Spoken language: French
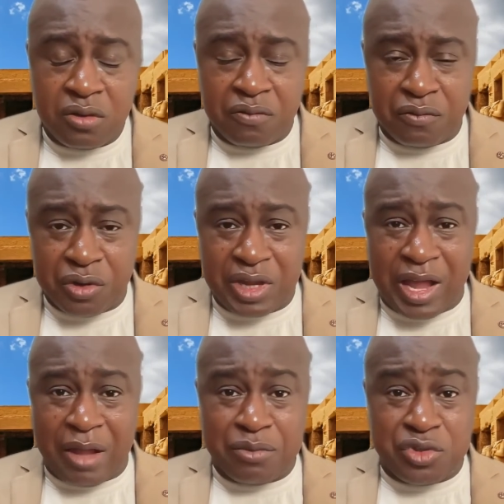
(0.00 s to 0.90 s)
votre
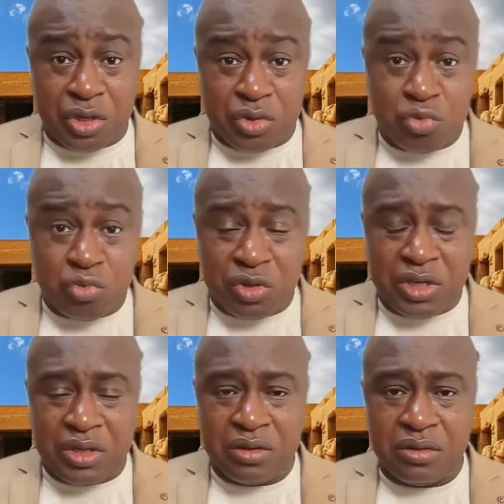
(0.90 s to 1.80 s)
âme s'en
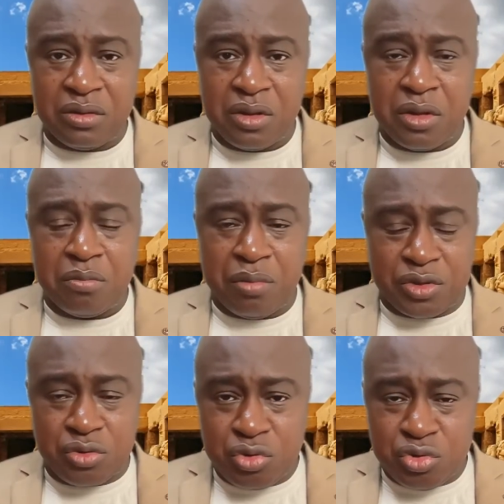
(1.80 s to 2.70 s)
nourrit
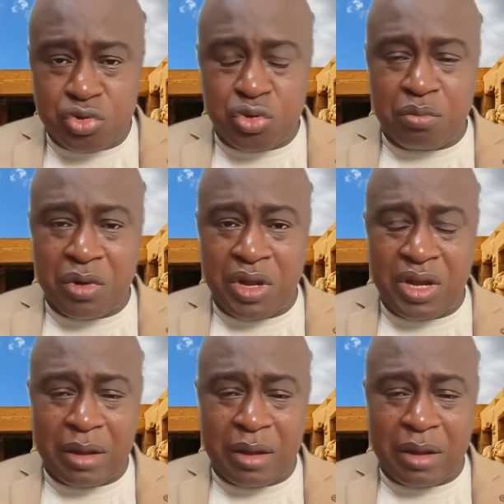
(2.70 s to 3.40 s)
parce que justement,